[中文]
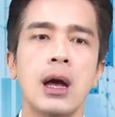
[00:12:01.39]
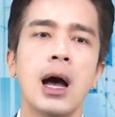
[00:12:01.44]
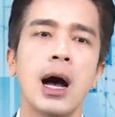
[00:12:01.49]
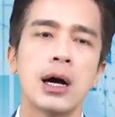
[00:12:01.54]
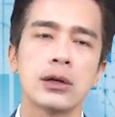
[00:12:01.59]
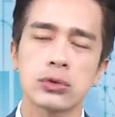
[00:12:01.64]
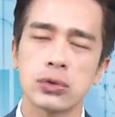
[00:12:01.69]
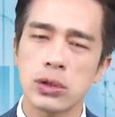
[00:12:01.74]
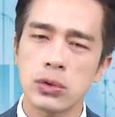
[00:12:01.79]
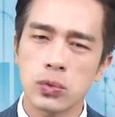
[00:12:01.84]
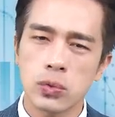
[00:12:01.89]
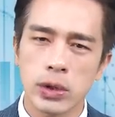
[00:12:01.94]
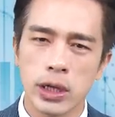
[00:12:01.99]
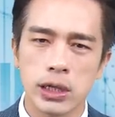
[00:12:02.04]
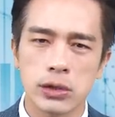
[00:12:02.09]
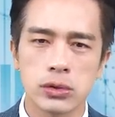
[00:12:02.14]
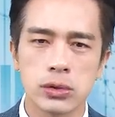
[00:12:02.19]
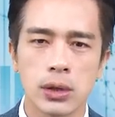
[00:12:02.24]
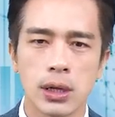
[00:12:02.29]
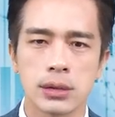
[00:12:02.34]
好，所以
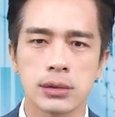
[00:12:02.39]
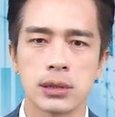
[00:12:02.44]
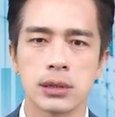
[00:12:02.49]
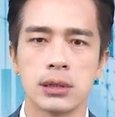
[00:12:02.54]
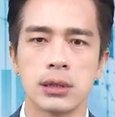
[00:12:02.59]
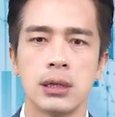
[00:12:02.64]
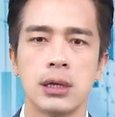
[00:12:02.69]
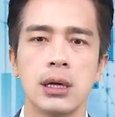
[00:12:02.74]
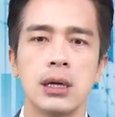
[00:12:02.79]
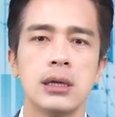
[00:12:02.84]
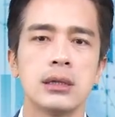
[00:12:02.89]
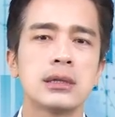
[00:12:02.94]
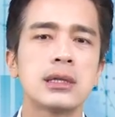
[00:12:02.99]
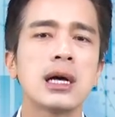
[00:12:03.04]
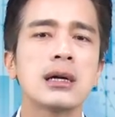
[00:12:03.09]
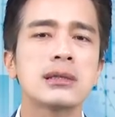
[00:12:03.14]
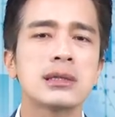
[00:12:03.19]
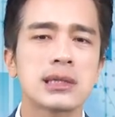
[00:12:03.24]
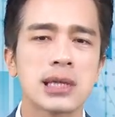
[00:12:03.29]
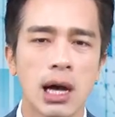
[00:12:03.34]
尾创呢是
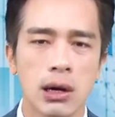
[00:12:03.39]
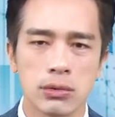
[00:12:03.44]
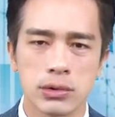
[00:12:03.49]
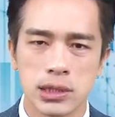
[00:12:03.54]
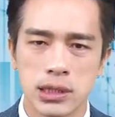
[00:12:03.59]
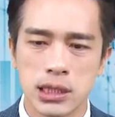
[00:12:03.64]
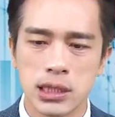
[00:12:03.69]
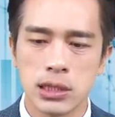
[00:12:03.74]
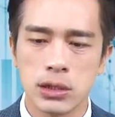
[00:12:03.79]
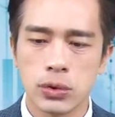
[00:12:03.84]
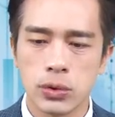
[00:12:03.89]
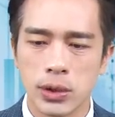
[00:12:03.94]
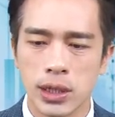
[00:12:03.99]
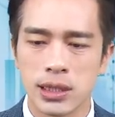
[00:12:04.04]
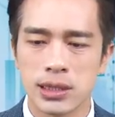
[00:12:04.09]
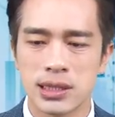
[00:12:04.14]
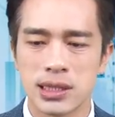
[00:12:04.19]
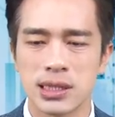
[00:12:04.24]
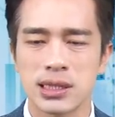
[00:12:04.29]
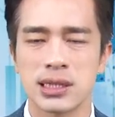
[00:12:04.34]
要找机会
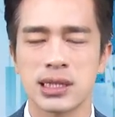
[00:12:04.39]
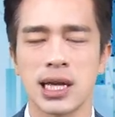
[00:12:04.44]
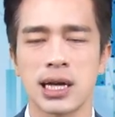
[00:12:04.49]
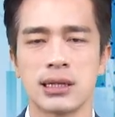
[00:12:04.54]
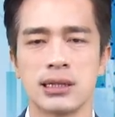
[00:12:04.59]
进场